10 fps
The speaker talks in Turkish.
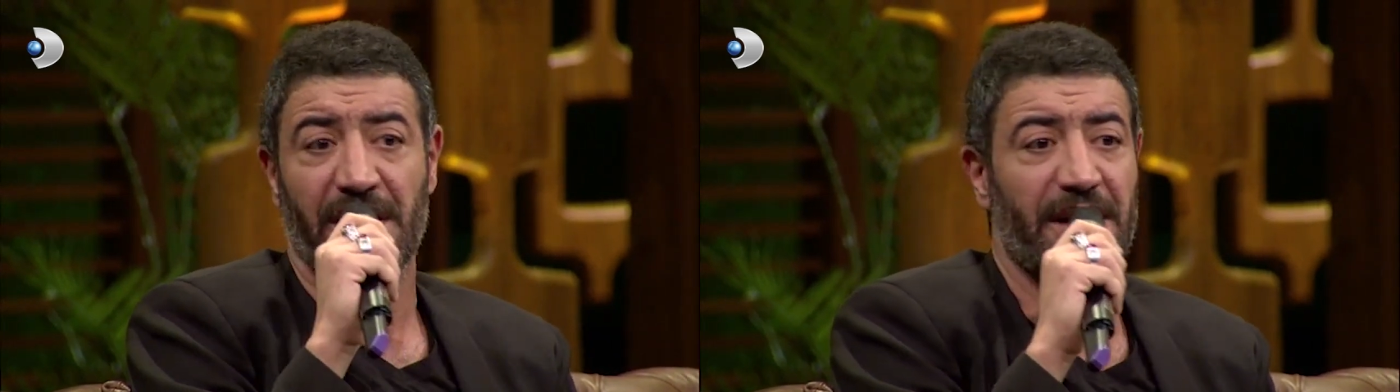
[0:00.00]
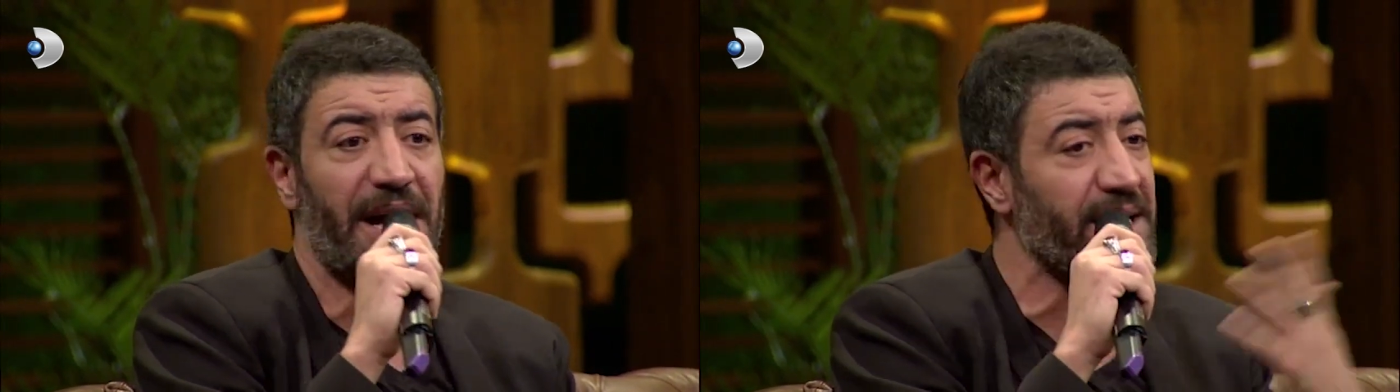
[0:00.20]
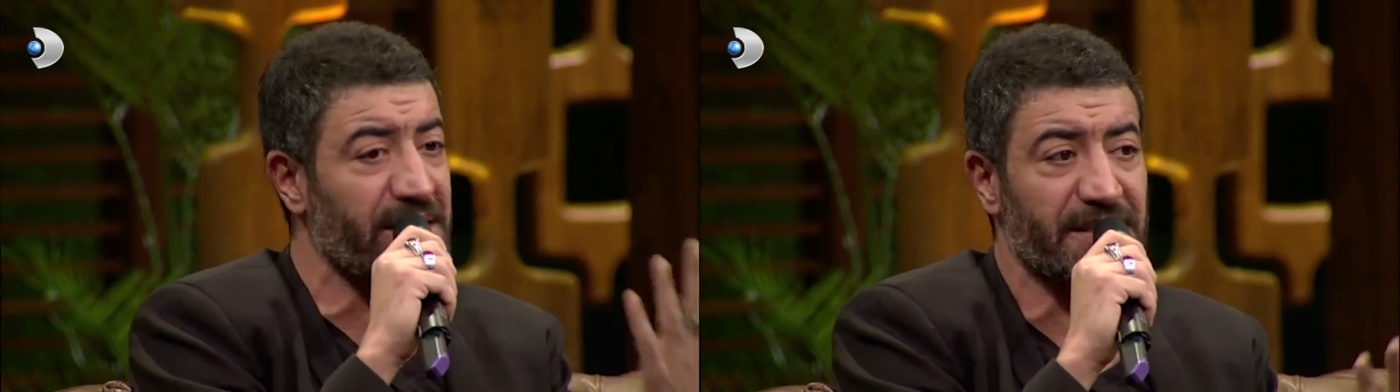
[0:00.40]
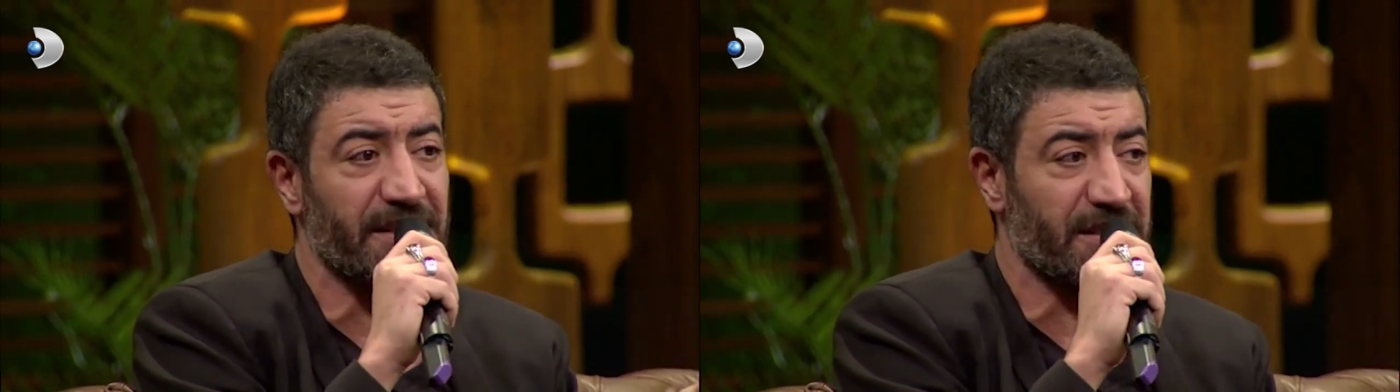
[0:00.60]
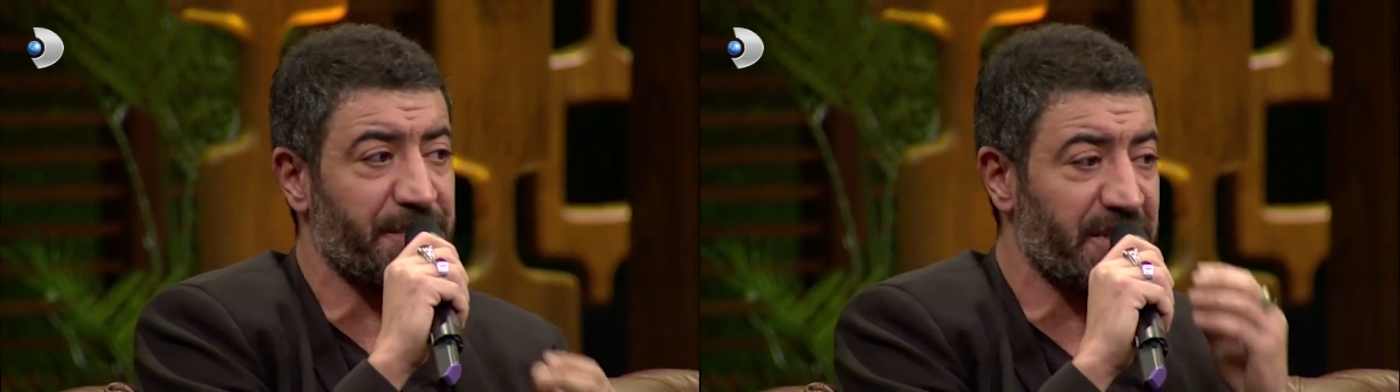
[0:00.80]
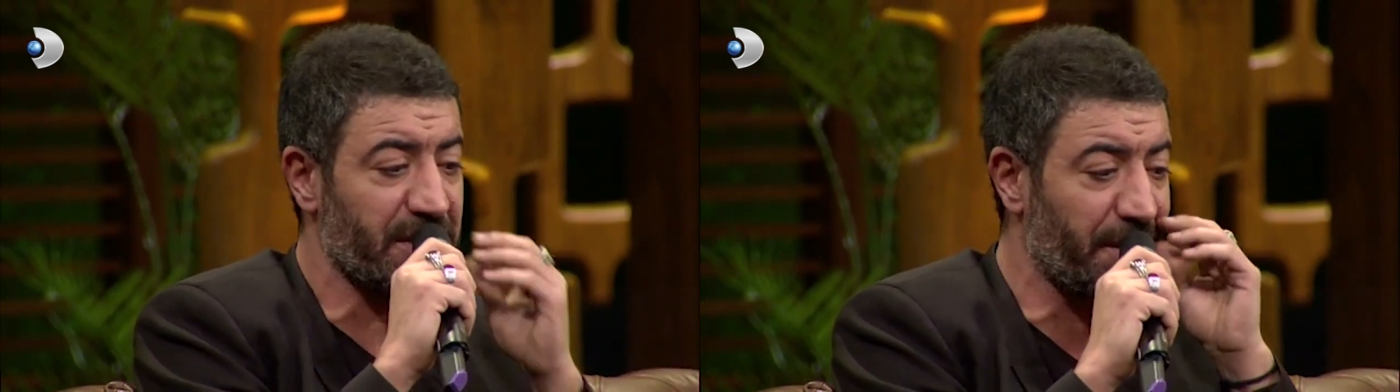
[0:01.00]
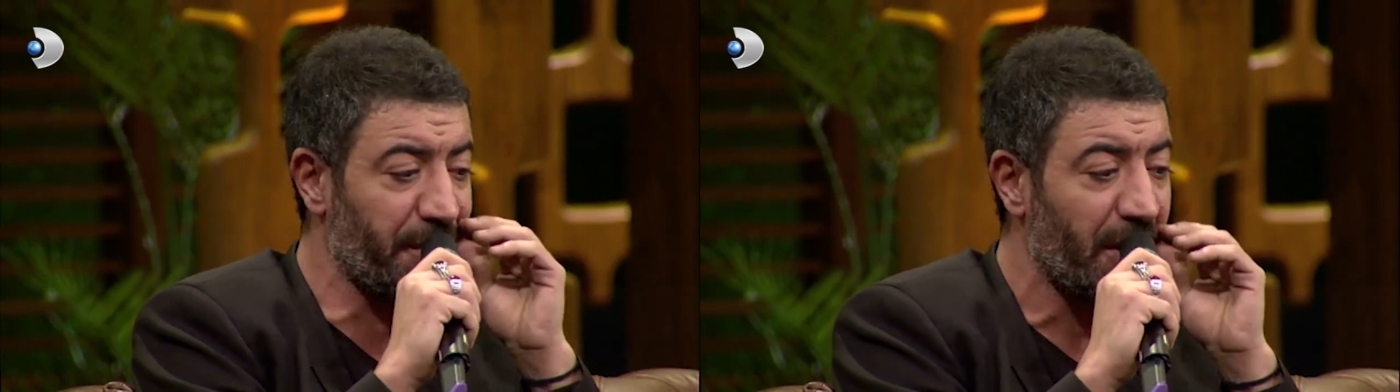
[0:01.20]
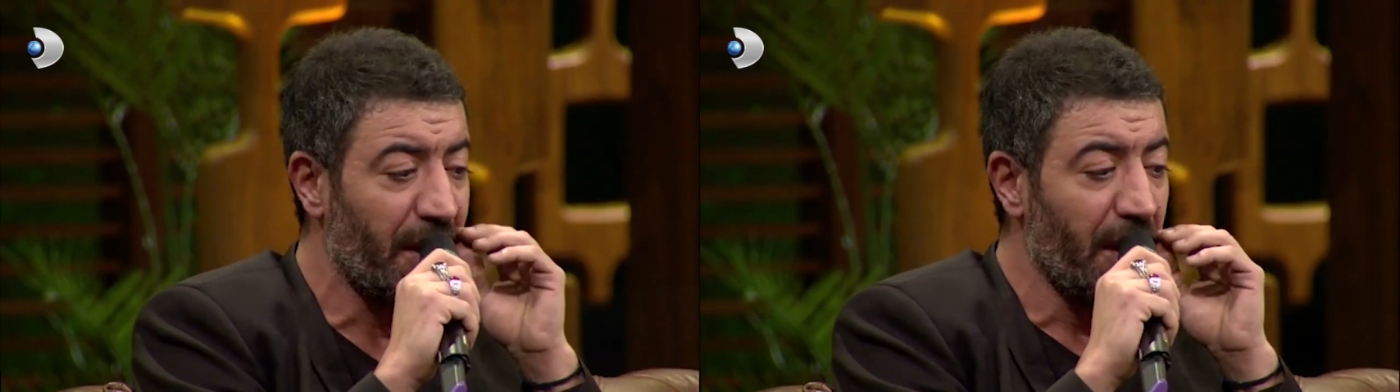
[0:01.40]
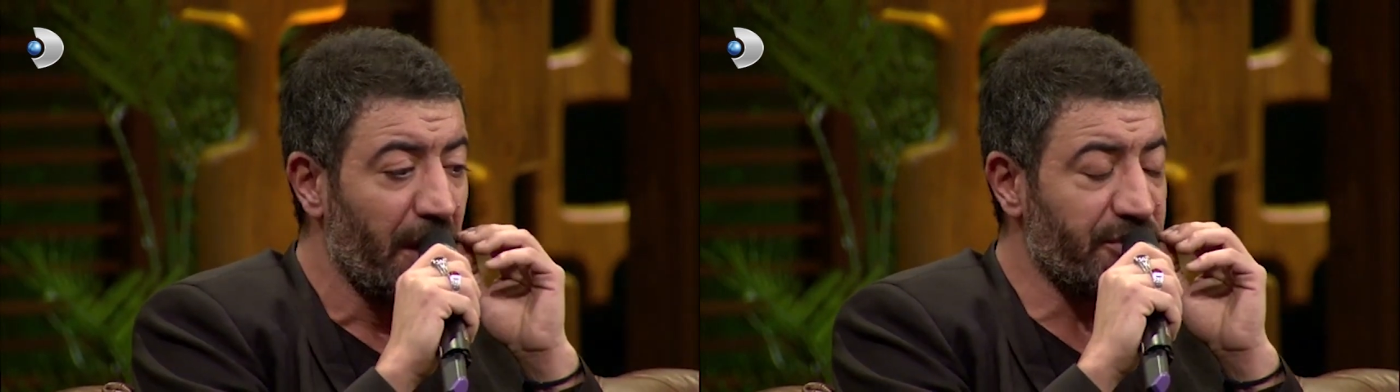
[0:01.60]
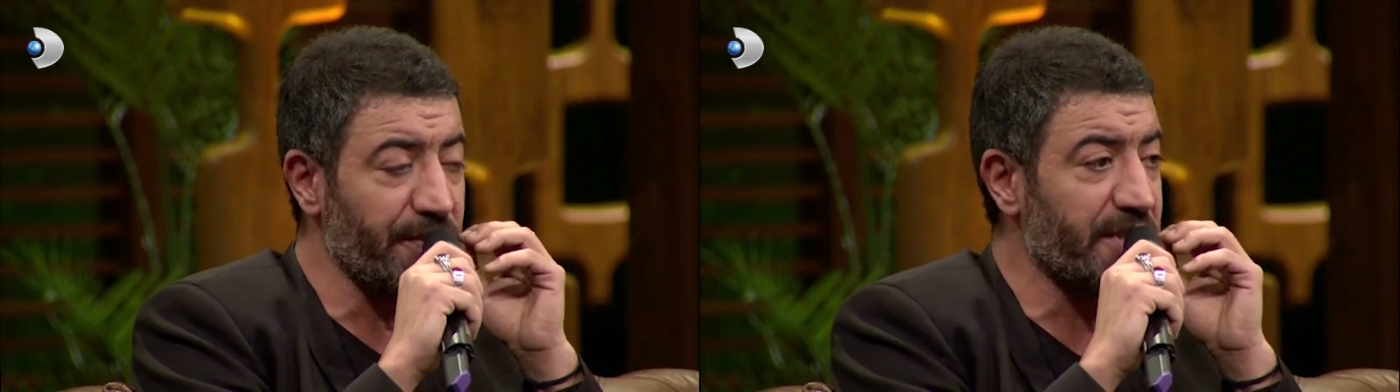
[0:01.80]
Allah herkesin nasip etsin ama
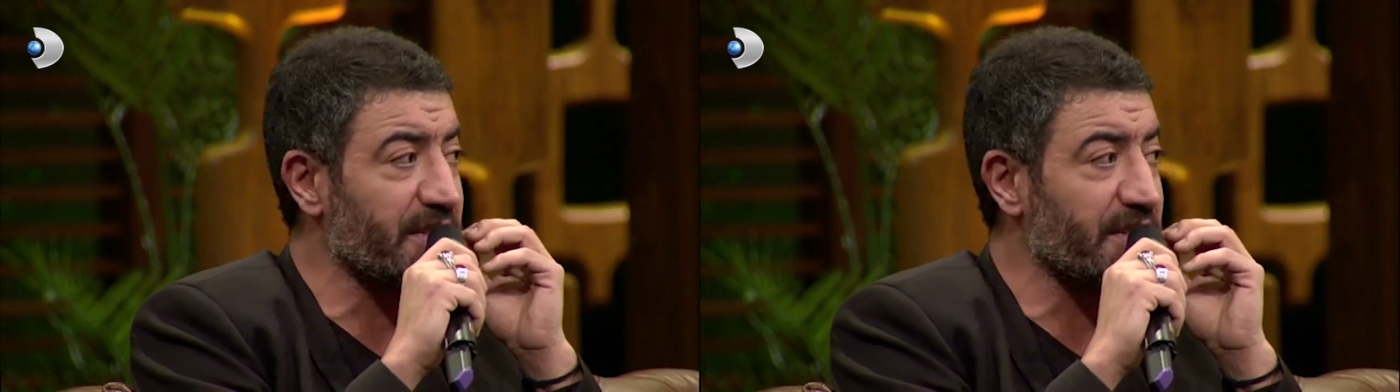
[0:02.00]
şimdi